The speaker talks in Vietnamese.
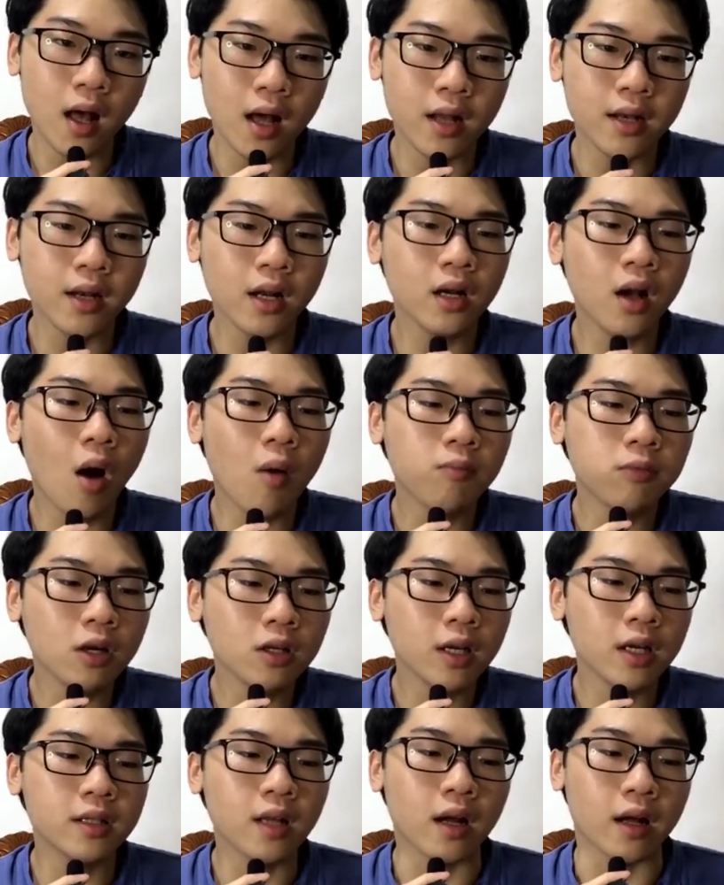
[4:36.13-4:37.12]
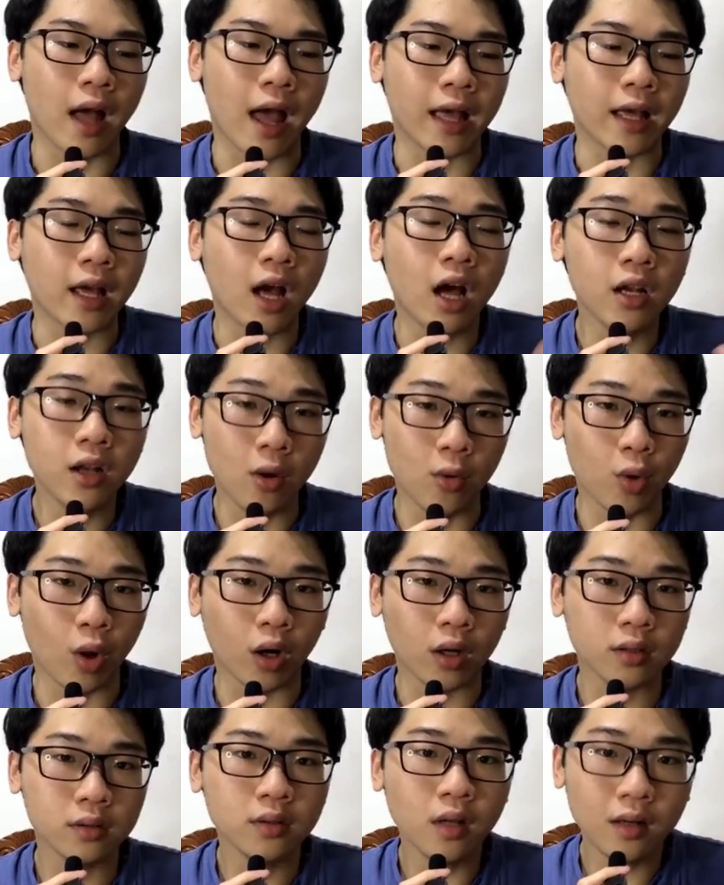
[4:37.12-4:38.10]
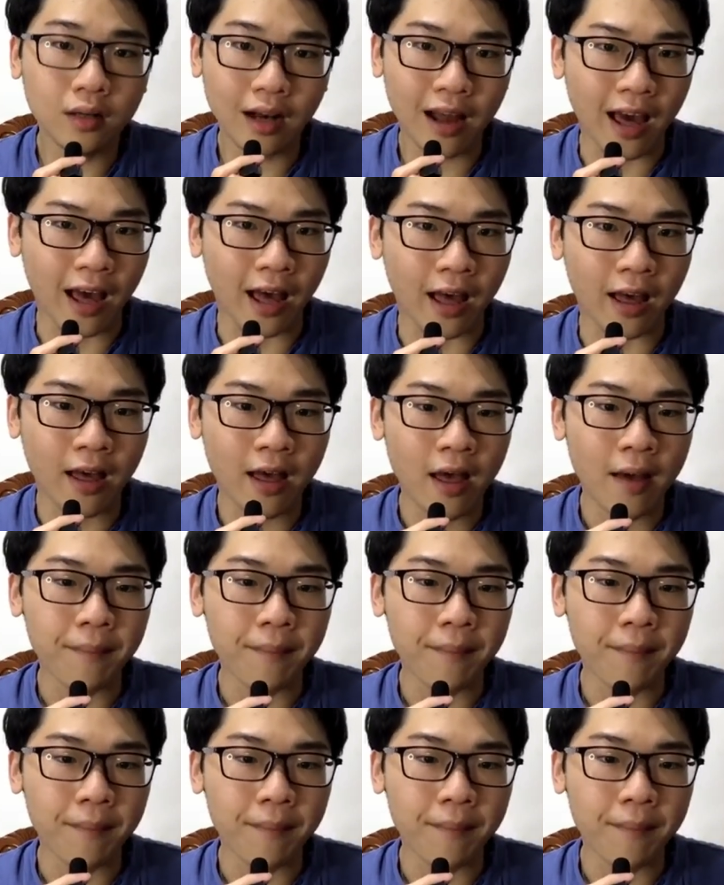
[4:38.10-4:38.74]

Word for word: nó không có ghi thời hạn hết hiệu lực tức là